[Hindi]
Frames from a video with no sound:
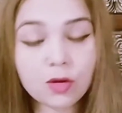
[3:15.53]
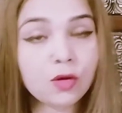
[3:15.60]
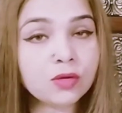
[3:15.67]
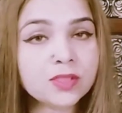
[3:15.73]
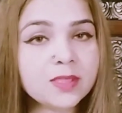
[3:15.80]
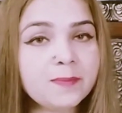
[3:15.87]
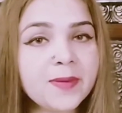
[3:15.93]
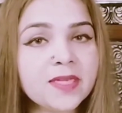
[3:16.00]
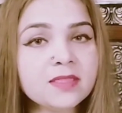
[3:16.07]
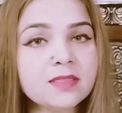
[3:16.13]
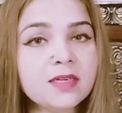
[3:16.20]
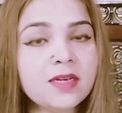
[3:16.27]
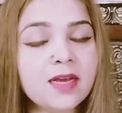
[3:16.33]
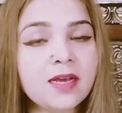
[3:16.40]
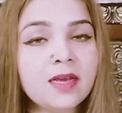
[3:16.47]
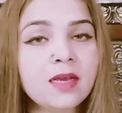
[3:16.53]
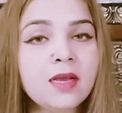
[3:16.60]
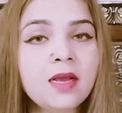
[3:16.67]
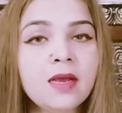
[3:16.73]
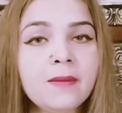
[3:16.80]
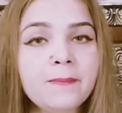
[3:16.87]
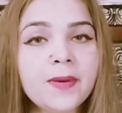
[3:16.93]
कौन सी पेंसिल है
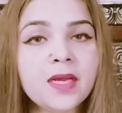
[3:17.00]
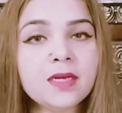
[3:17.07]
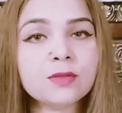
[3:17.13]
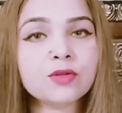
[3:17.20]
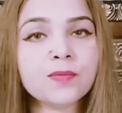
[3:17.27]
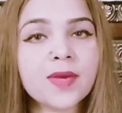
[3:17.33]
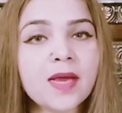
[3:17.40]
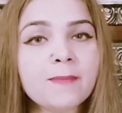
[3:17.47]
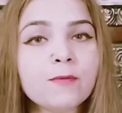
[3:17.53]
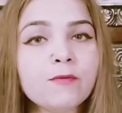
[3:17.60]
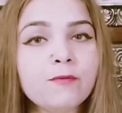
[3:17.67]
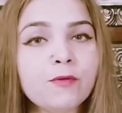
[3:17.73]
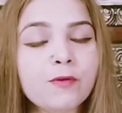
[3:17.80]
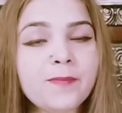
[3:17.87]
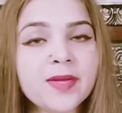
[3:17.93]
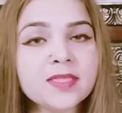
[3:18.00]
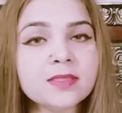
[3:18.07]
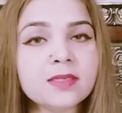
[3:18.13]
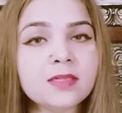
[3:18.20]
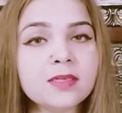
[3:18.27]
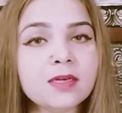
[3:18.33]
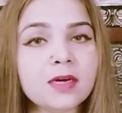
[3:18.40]
पहले तो मैं आपको वो
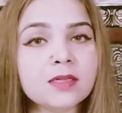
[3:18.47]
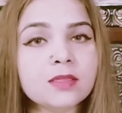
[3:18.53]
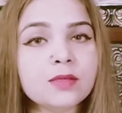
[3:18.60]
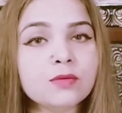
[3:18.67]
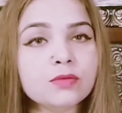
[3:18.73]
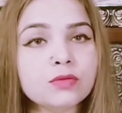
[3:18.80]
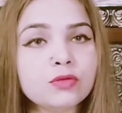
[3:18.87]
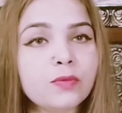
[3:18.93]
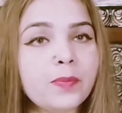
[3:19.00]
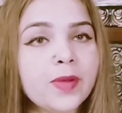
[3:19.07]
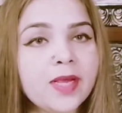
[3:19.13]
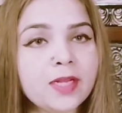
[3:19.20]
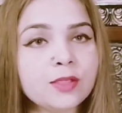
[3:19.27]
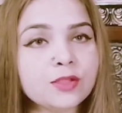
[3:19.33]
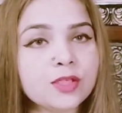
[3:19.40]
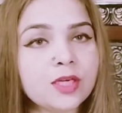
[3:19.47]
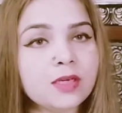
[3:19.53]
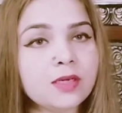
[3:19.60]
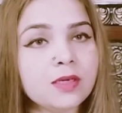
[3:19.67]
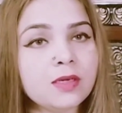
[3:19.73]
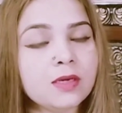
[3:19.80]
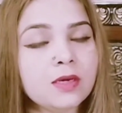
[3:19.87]
पेंसिल दिखाती हूँ जो फैल
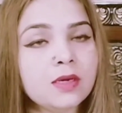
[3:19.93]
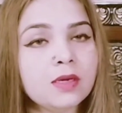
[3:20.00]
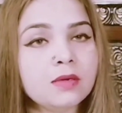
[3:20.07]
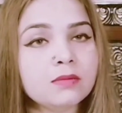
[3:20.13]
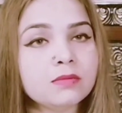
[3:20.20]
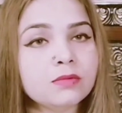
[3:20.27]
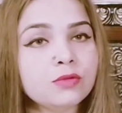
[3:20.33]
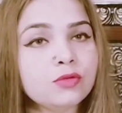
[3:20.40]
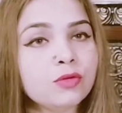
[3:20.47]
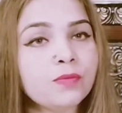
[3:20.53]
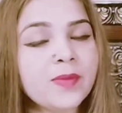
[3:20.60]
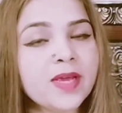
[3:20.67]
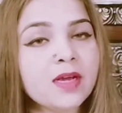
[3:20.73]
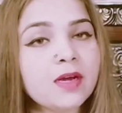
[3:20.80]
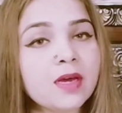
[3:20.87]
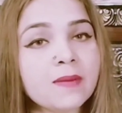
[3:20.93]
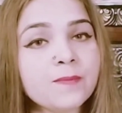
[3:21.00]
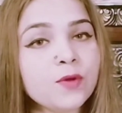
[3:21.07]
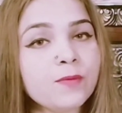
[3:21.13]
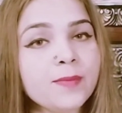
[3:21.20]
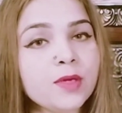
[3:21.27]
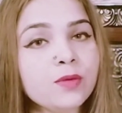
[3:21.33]
जाएगी जो मैं
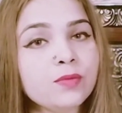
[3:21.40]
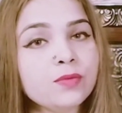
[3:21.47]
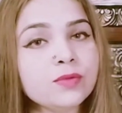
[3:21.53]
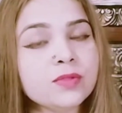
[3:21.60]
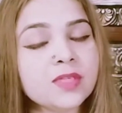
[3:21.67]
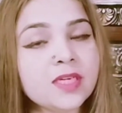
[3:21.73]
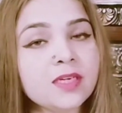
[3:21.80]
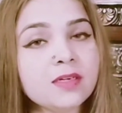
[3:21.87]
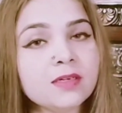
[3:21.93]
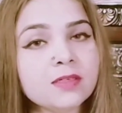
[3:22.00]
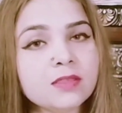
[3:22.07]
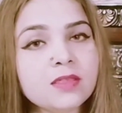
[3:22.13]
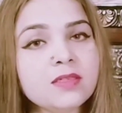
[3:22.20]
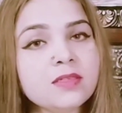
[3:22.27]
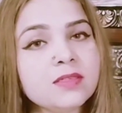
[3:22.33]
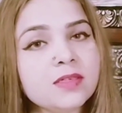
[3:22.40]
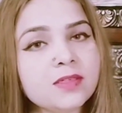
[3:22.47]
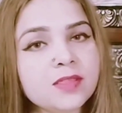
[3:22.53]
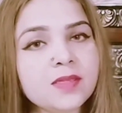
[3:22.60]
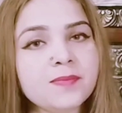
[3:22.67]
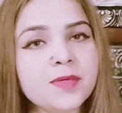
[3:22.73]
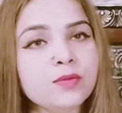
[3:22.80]
गर्मियों में यूज़ नहीं करती
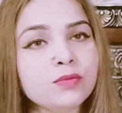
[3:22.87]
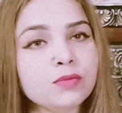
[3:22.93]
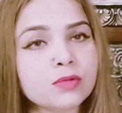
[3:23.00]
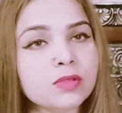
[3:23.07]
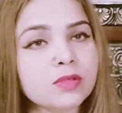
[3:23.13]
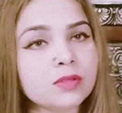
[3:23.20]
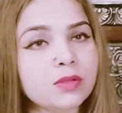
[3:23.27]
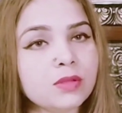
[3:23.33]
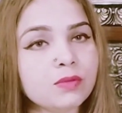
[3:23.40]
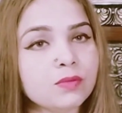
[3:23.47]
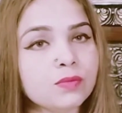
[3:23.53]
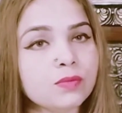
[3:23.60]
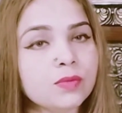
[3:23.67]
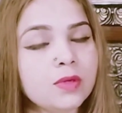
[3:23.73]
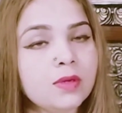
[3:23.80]
सर्दी में यूज़ करती हूँ